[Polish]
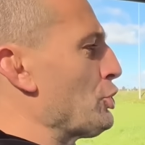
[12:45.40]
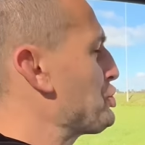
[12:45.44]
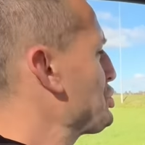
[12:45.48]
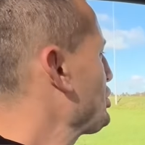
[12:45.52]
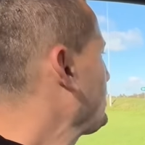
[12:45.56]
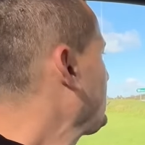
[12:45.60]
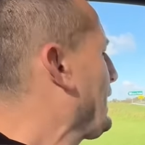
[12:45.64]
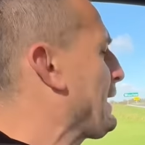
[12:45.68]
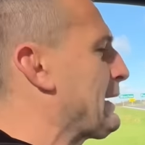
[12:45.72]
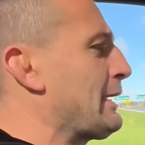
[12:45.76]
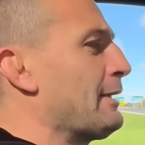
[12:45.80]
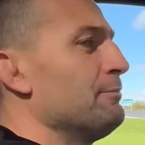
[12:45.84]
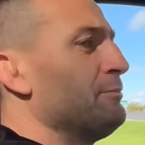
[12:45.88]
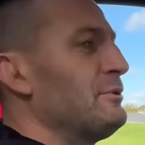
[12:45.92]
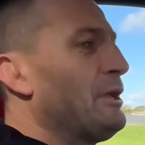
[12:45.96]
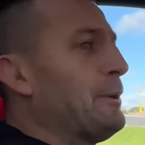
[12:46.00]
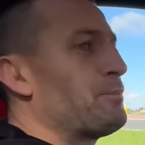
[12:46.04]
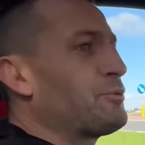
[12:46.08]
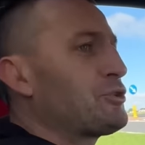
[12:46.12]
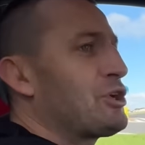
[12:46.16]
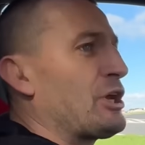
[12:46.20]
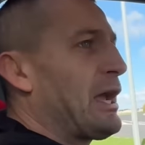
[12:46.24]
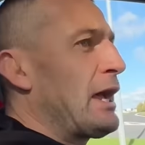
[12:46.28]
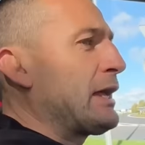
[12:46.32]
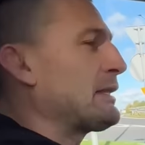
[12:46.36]
się takim nie
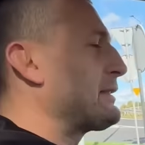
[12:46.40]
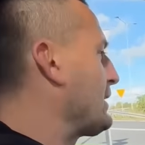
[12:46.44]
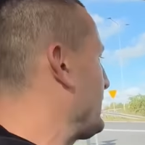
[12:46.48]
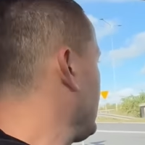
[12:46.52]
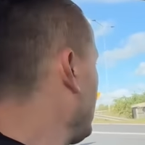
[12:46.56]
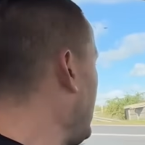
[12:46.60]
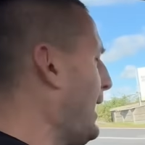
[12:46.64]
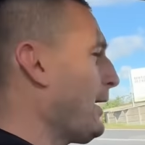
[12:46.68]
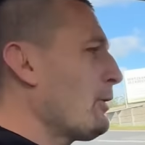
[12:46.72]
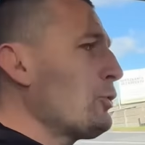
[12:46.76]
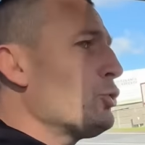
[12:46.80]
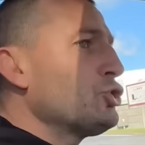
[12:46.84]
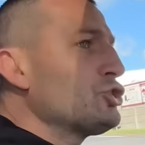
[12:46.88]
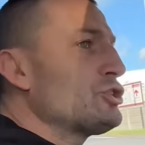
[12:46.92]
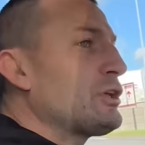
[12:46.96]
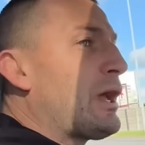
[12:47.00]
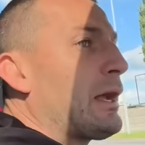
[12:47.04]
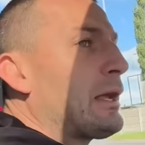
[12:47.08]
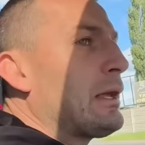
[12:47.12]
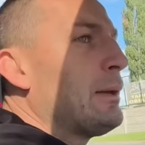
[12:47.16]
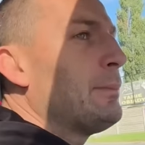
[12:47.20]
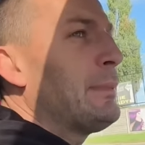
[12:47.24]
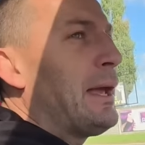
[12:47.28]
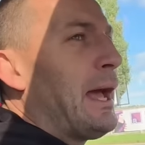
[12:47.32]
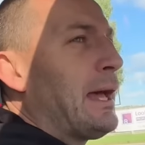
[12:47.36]
przejadę. Jak już
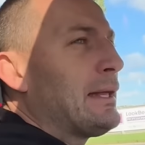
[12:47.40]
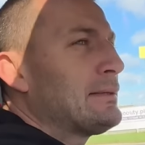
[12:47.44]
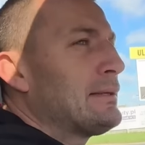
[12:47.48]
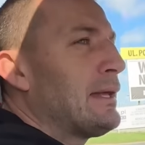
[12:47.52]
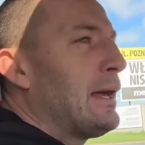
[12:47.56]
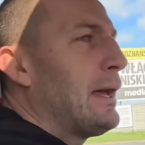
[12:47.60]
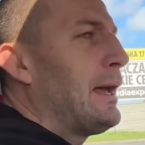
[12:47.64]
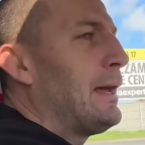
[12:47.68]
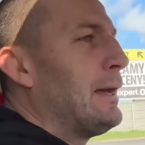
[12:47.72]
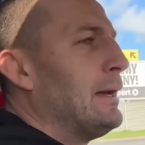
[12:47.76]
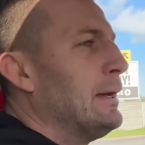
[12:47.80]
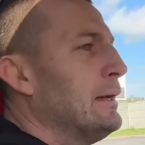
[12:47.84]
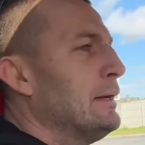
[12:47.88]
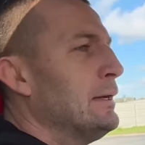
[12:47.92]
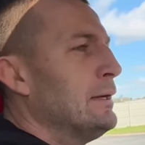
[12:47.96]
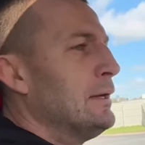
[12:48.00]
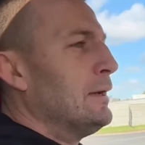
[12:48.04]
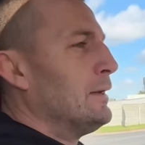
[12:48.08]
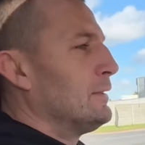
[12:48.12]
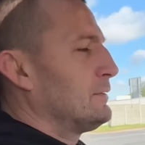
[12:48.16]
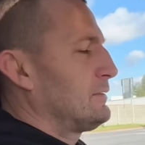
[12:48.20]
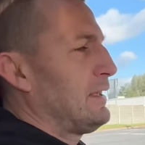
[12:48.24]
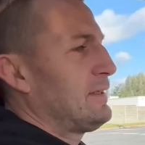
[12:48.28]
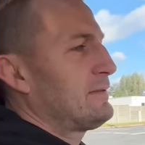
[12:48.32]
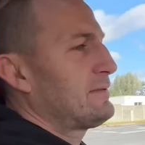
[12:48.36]
takim jadę,
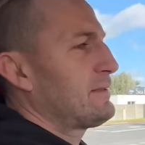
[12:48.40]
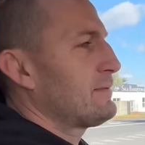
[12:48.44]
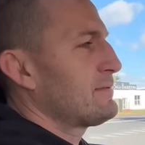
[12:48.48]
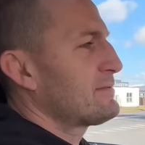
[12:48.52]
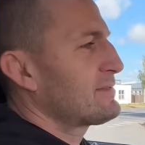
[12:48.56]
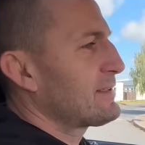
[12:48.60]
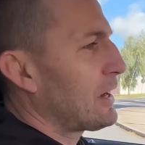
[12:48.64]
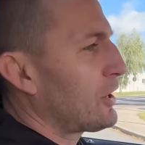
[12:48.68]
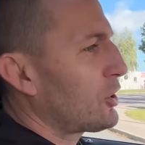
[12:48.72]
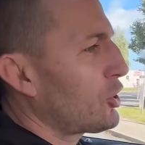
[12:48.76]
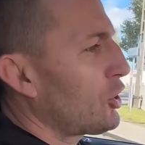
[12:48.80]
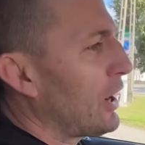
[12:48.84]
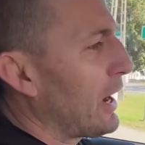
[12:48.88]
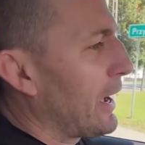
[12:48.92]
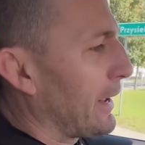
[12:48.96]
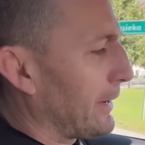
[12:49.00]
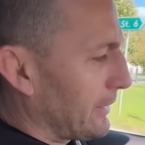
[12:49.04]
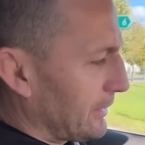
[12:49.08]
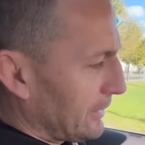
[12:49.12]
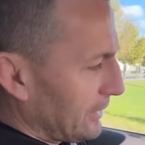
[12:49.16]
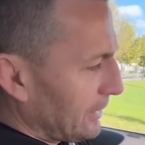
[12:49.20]
to jestem zakochany.